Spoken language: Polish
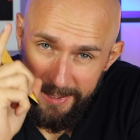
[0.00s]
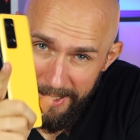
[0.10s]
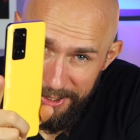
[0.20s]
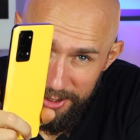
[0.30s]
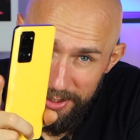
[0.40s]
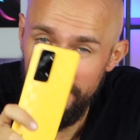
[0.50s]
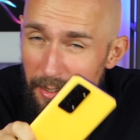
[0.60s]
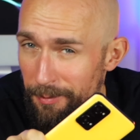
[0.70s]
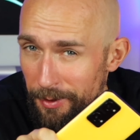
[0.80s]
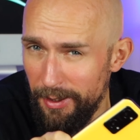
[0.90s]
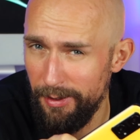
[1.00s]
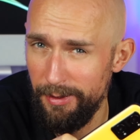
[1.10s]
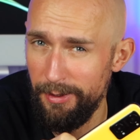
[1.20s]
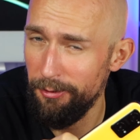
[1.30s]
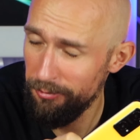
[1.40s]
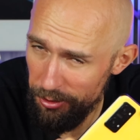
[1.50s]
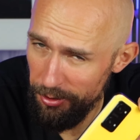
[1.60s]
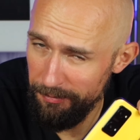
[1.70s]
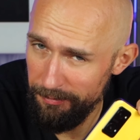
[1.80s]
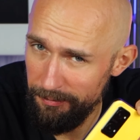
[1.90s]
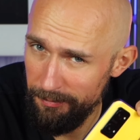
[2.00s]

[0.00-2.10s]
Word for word: tańszy Realme GT Neo 3.